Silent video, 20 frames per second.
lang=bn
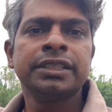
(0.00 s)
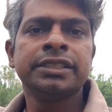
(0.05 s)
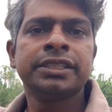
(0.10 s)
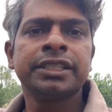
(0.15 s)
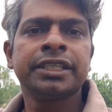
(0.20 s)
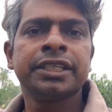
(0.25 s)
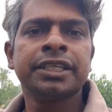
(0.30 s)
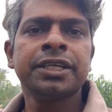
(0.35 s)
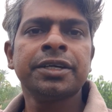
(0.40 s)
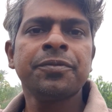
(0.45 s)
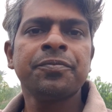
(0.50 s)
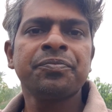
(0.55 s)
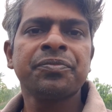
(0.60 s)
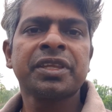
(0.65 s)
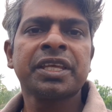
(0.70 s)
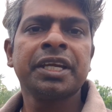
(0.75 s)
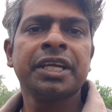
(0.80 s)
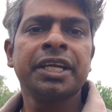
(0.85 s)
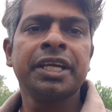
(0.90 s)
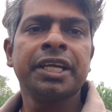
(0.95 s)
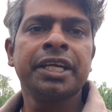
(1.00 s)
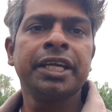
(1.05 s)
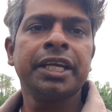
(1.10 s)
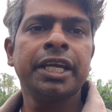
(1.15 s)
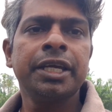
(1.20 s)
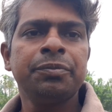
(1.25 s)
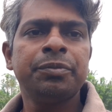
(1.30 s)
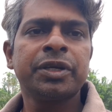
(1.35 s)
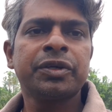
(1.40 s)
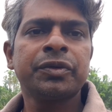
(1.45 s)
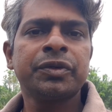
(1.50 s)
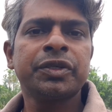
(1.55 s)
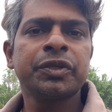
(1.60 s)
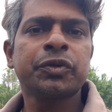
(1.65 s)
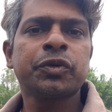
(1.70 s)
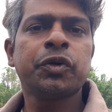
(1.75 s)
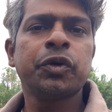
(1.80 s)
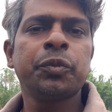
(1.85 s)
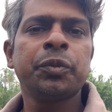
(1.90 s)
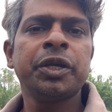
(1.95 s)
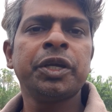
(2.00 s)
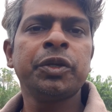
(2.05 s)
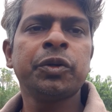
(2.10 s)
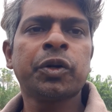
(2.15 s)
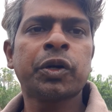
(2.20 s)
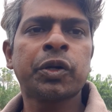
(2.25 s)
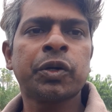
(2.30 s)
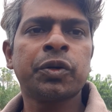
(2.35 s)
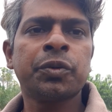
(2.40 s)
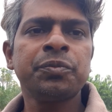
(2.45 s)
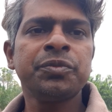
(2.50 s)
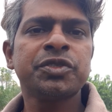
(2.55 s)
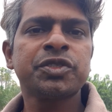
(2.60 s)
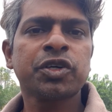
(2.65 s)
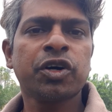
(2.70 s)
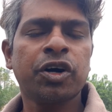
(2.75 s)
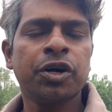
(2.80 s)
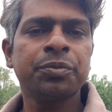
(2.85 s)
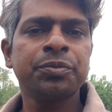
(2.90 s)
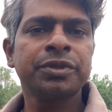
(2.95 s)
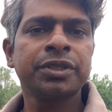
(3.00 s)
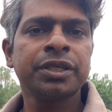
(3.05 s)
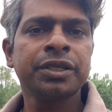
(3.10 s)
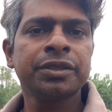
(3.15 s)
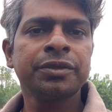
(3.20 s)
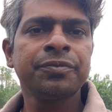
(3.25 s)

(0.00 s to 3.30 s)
যে এই বেগুনটি খুবই নরম সফট